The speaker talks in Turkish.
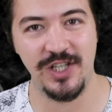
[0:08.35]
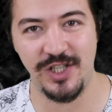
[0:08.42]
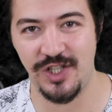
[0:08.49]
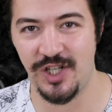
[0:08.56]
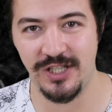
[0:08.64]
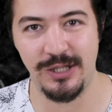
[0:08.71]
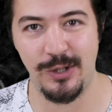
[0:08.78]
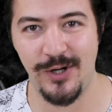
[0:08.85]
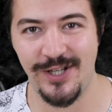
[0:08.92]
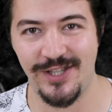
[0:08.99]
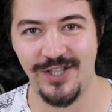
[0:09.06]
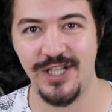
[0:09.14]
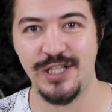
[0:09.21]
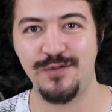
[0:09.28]
içerikler
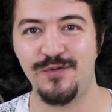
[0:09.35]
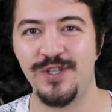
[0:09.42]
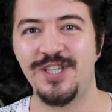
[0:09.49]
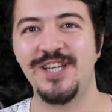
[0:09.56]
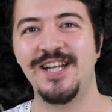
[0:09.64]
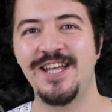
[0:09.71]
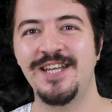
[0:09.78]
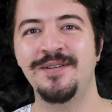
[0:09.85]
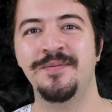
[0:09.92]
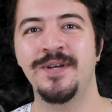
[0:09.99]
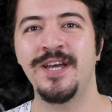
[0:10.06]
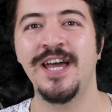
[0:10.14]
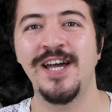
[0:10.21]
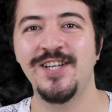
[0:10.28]
üreteceğiz,
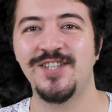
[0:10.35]
fikirlerimi